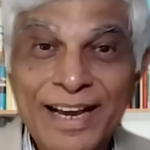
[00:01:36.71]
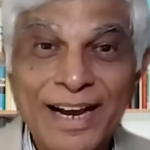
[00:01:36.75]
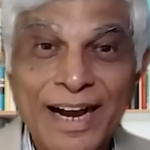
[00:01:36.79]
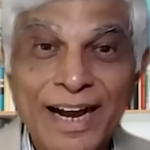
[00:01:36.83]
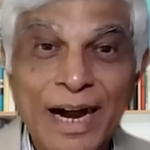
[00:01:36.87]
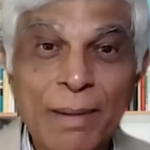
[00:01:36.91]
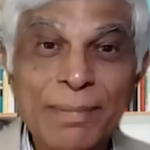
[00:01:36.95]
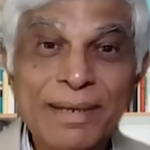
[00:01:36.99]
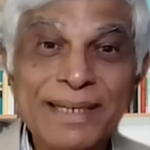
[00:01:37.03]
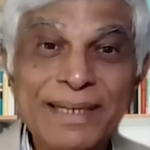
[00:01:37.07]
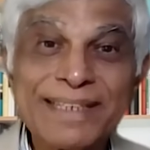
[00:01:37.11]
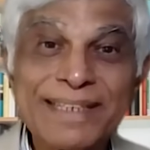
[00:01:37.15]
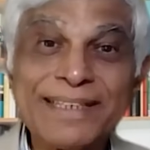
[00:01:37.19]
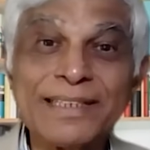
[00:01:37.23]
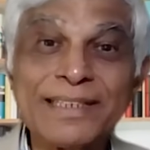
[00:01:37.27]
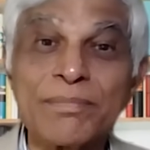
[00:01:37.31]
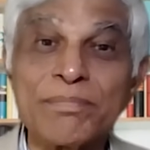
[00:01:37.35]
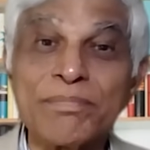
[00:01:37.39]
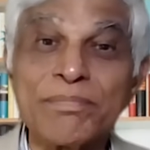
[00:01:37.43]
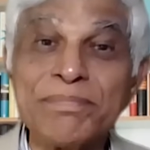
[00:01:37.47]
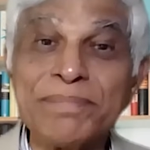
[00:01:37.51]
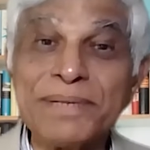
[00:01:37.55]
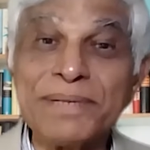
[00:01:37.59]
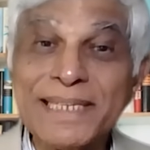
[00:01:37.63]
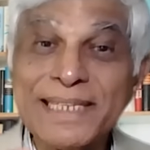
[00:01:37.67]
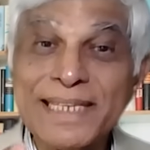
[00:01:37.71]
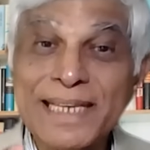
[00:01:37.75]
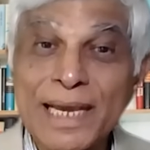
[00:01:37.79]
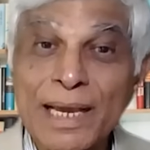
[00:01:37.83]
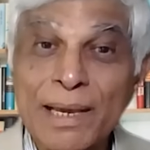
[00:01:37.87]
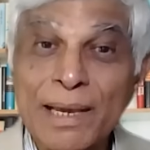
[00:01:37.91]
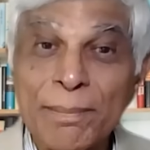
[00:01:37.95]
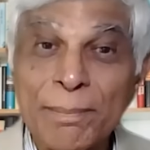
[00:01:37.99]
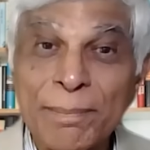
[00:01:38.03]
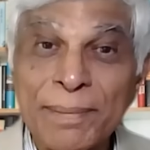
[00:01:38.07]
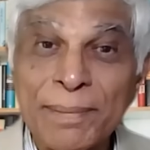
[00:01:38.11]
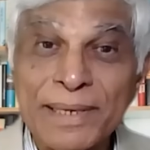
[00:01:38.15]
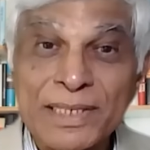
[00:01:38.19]
కాబట్టి ఇది
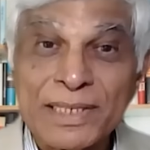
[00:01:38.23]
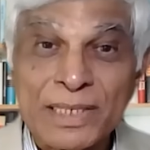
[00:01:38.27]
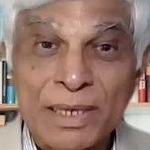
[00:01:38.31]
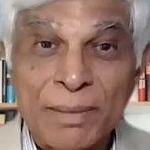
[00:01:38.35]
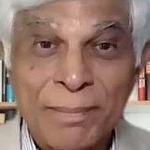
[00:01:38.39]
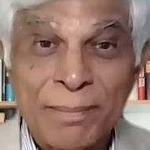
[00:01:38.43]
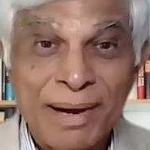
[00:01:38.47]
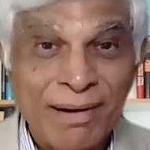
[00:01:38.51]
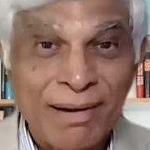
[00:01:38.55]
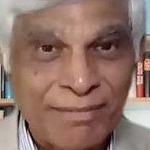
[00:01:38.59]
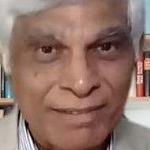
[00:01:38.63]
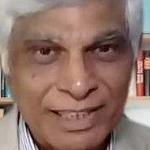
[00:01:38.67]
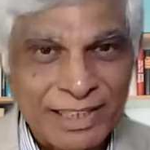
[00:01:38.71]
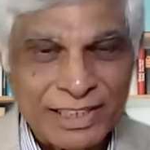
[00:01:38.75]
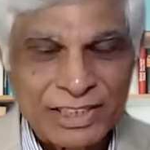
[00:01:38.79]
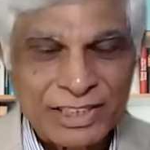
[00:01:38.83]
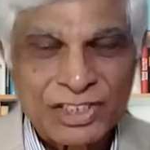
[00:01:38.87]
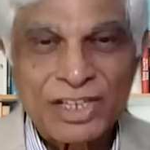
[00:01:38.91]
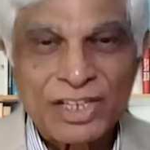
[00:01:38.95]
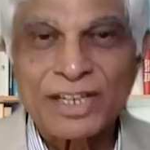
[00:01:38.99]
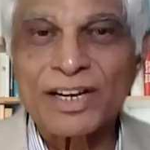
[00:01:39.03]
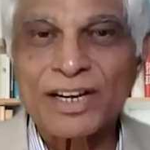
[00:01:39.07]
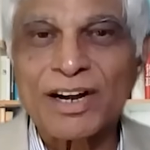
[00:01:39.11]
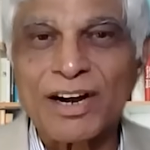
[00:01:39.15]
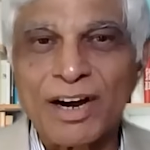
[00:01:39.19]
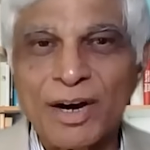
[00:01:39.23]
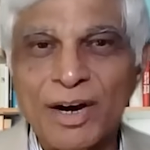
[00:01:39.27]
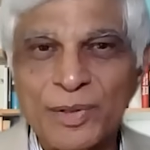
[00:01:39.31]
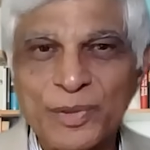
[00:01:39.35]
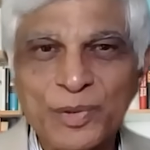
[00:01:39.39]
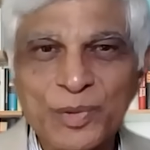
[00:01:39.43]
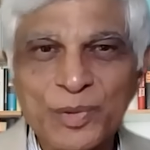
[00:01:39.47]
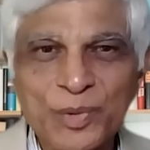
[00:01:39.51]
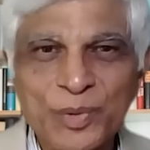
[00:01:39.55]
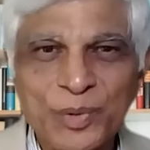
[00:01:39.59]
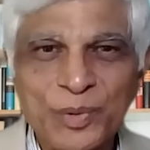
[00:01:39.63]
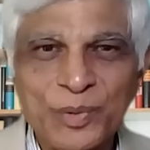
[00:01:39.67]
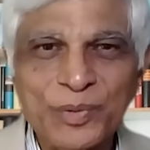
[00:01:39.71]
బీజేపీ సమావేశం
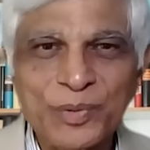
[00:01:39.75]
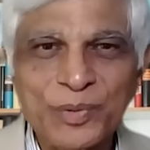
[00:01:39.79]
కాదు